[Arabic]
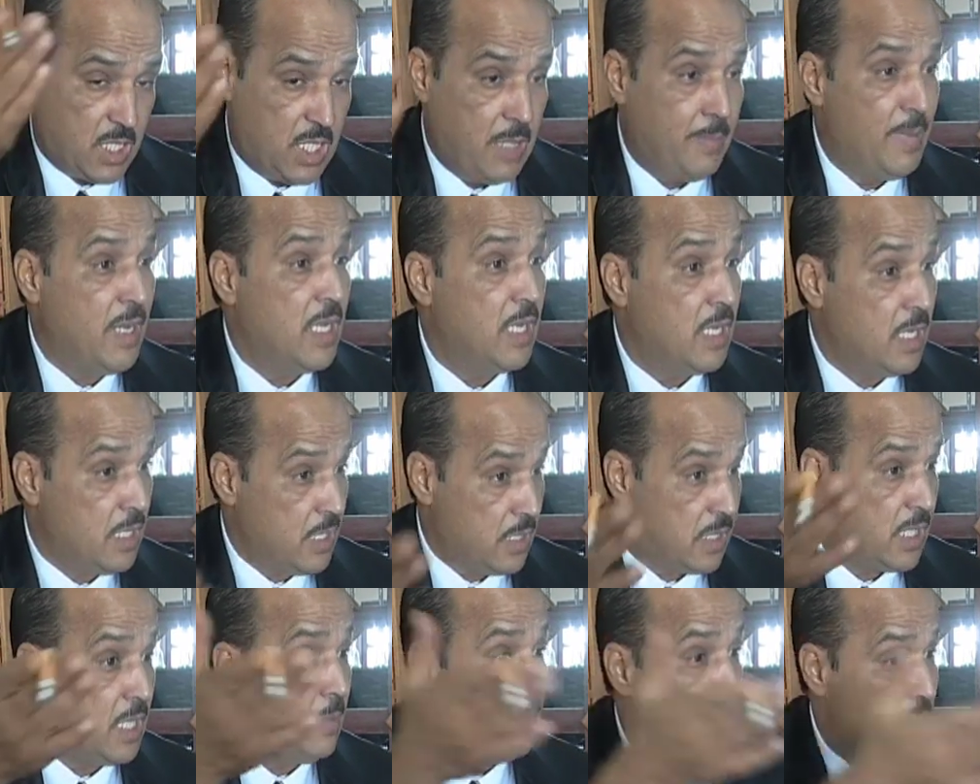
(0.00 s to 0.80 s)

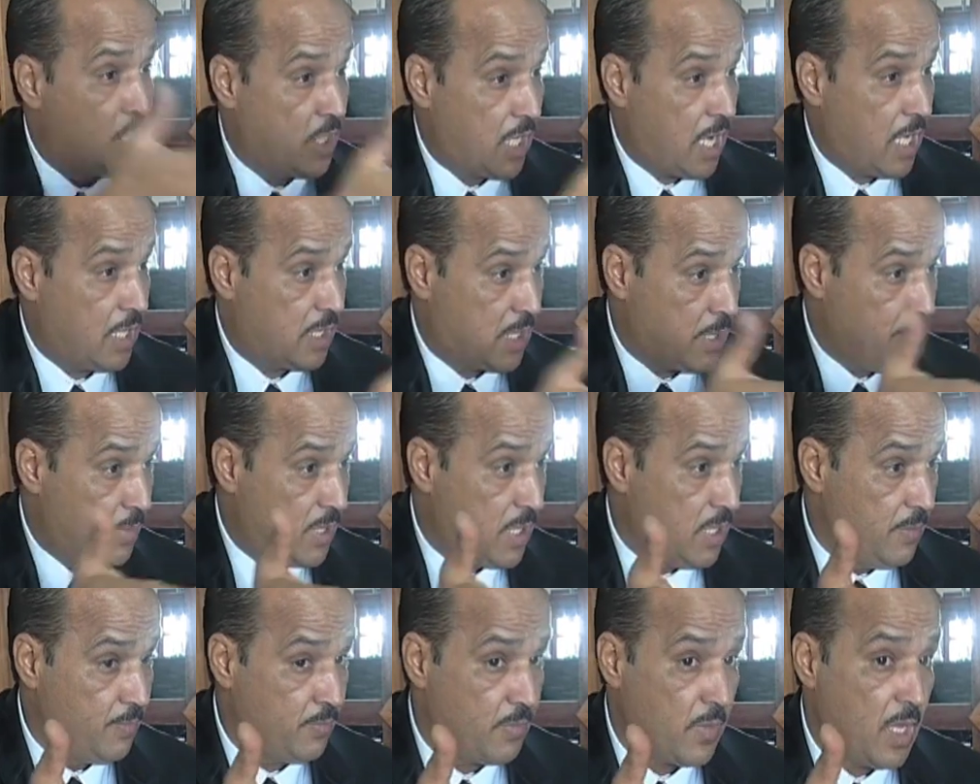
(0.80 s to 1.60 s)
كما سي الباجي قاعد
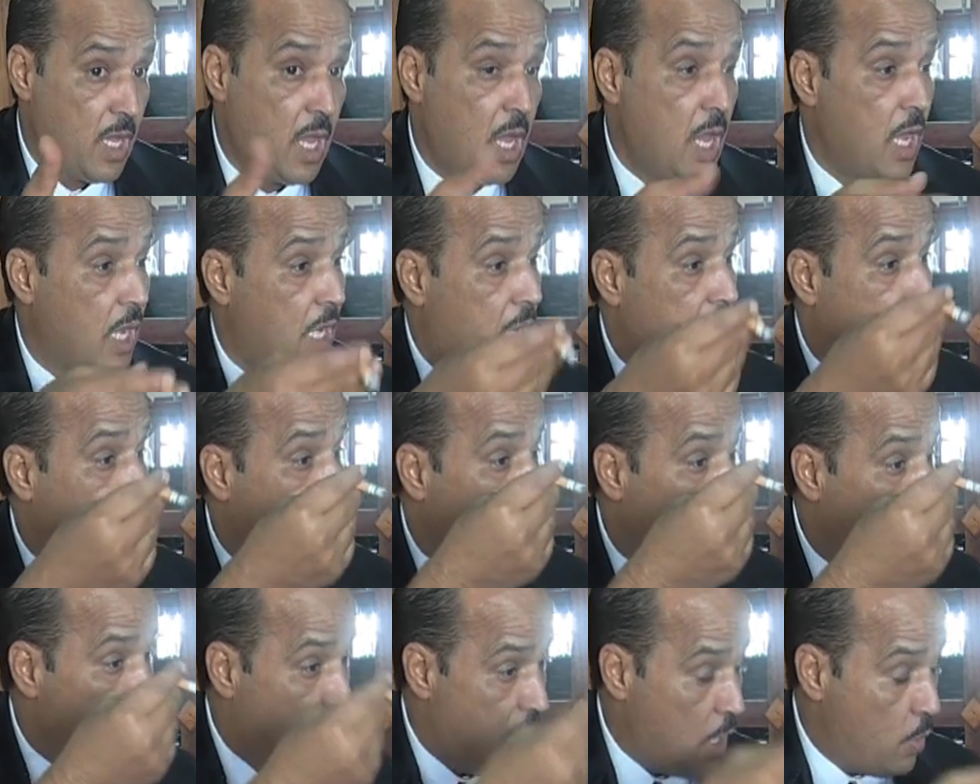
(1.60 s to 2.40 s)
سبسي
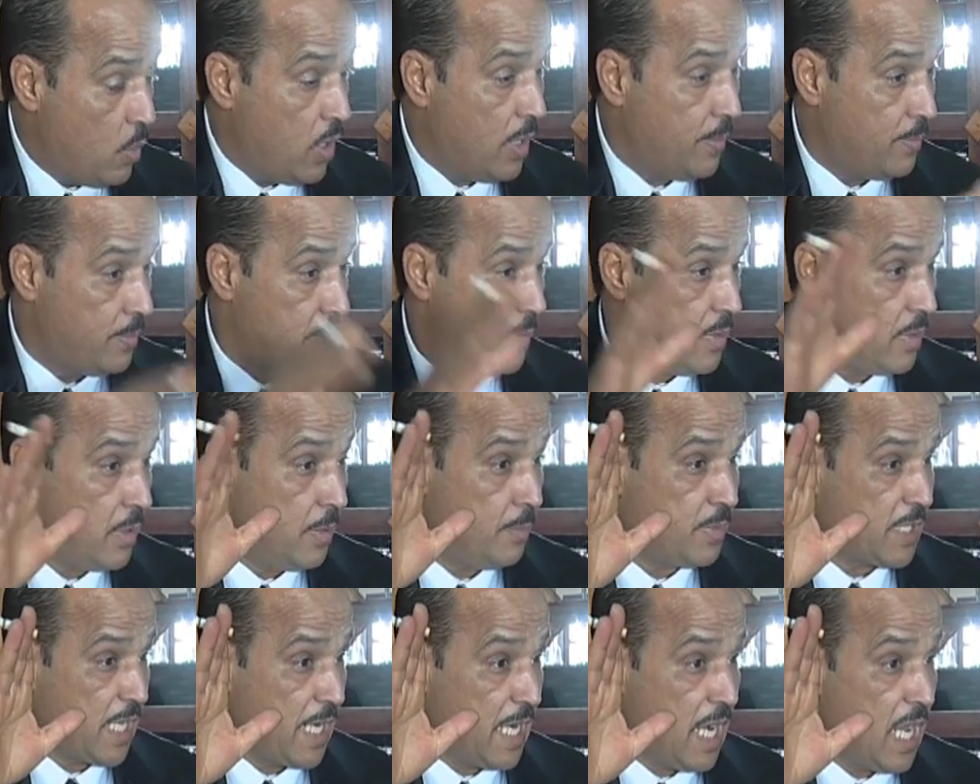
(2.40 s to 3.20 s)
كرم مخلاوه
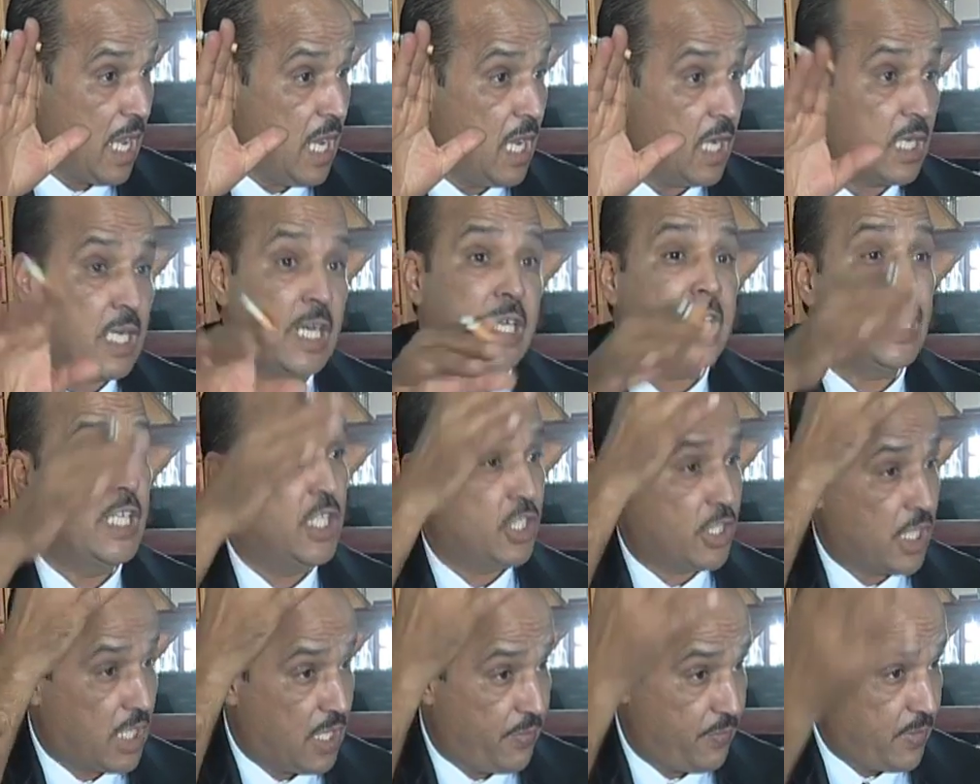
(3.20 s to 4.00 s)
بصراحه
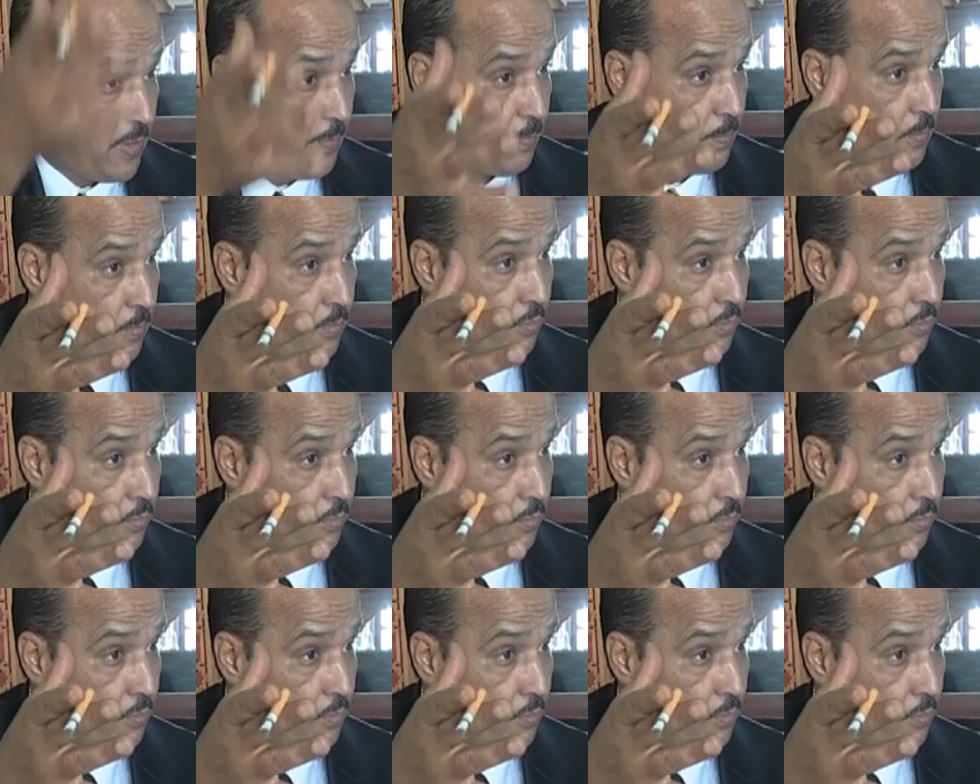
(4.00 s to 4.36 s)
كرئيس شرفي